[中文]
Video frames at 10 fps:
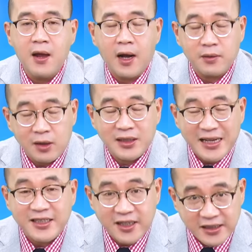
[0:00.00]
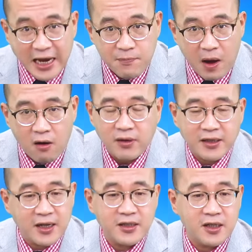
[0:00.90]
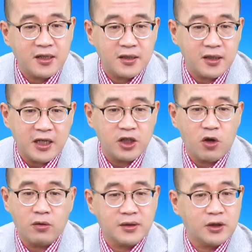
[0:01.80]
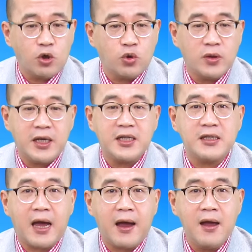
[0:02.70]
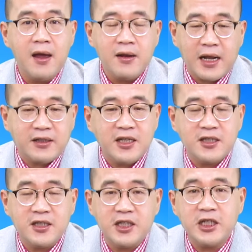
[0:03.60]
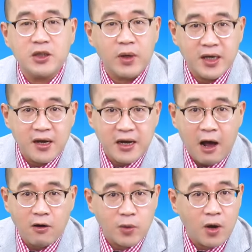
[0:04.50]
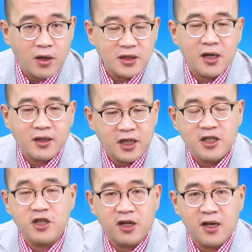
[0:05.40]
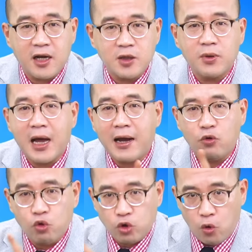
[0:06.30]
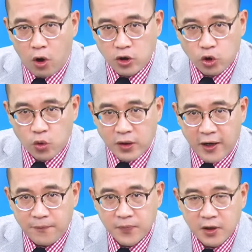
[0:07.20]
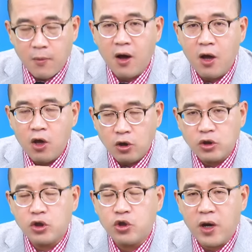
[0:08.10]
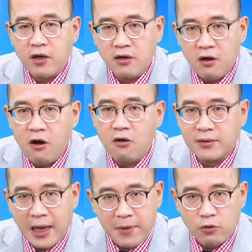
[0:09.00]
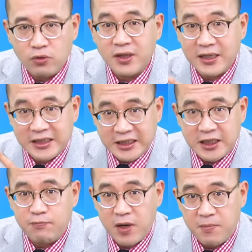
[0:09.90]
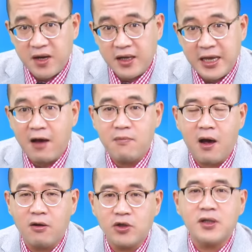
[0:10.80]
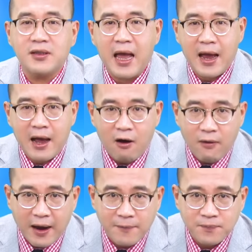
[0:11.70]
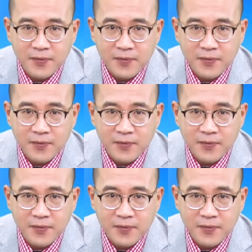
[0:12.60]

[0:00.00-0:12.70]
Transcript: 啊，对于第三季的财报，那第三季的营收众所皆知啊，那第四季只会更高，有没有？这个第四季的更高，是不是刚刚如同我所说的，有没有？选后台北股市的基本面的样貌就是大好啊，